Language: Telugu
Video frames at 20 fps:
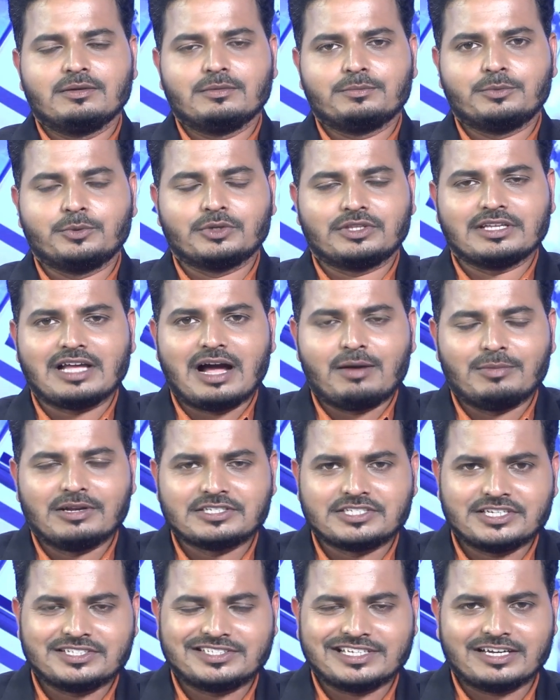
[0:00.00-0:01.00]
పూర్తిగా
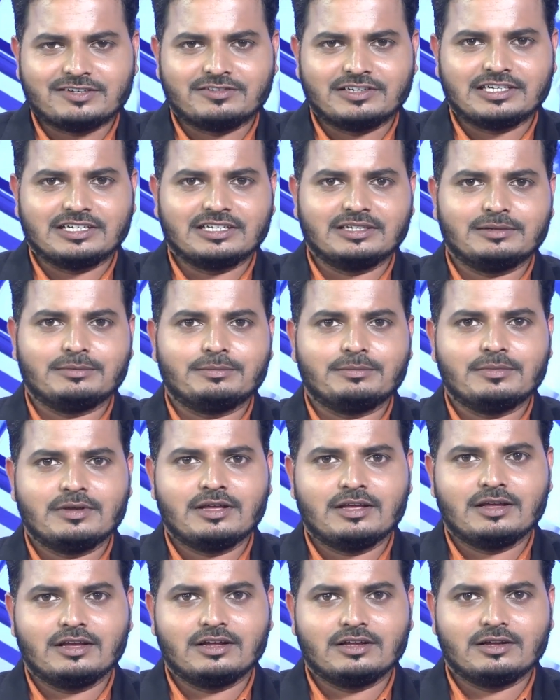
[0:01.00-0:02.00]
అమలు చేసేటువంటి
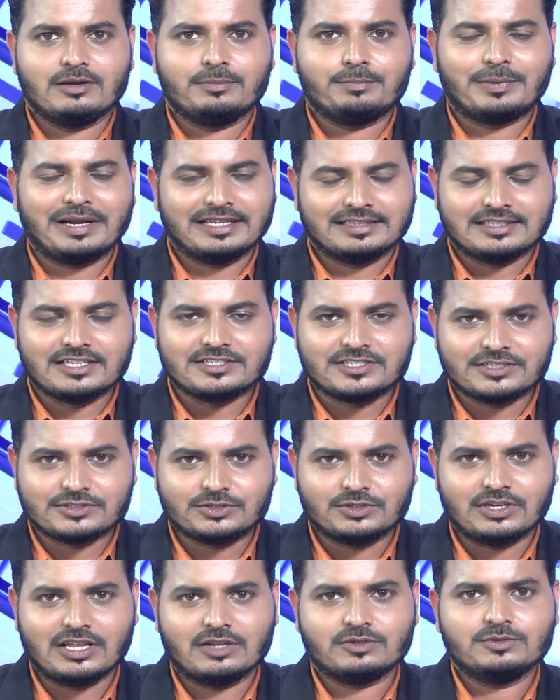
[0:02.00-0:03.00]
ప్రయత్నం
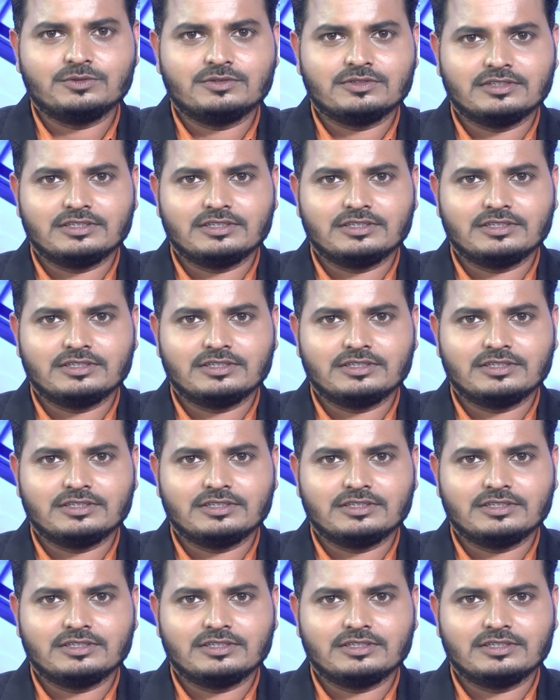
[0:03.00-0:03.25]
చేస్తున్నారు